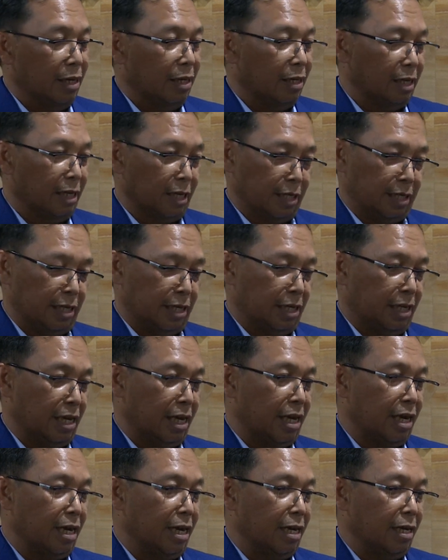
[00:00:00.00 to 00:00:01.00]

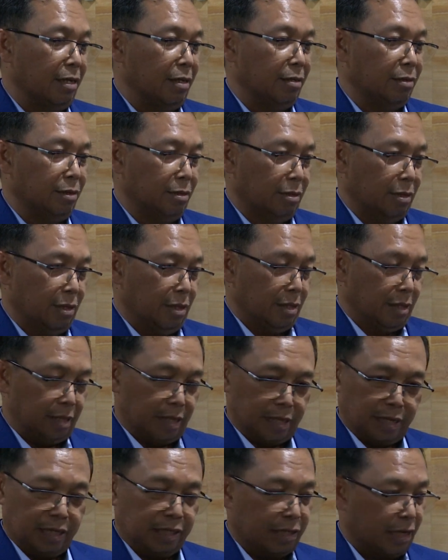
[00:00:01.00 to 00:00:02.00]
kriteria
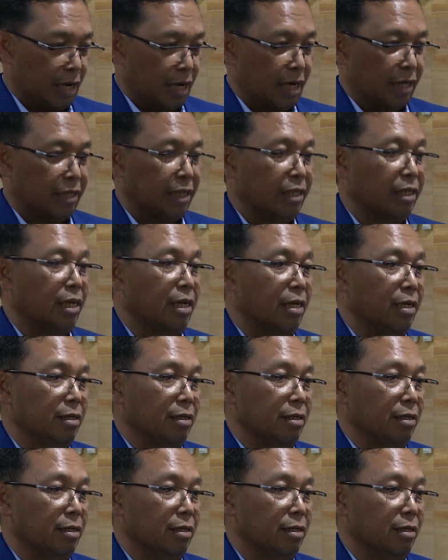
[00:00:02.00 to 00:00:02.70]
ya serahkan saja